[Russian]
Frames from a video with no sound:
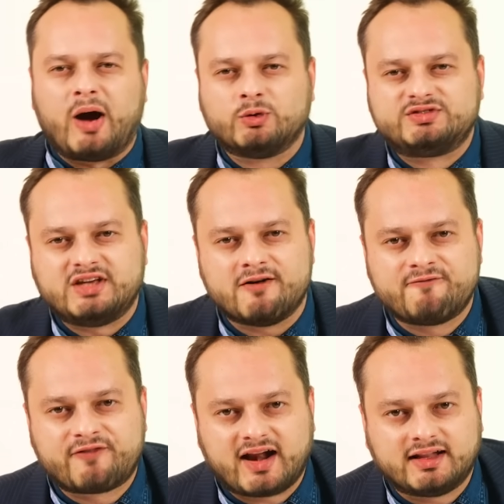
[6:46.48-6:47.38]
По всем
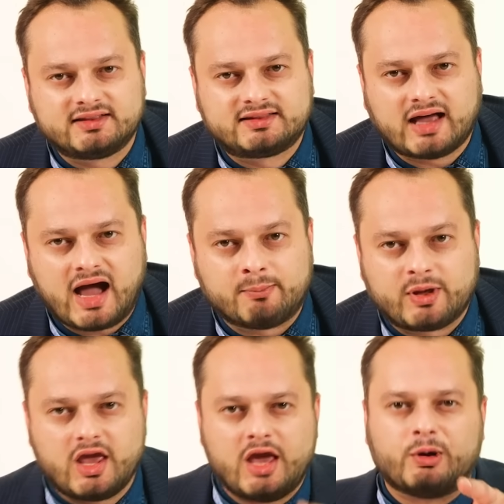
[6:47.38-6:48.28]

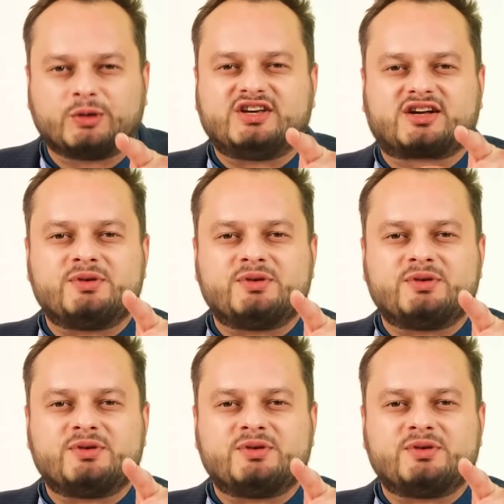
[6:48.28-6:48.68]
фронтам и во всех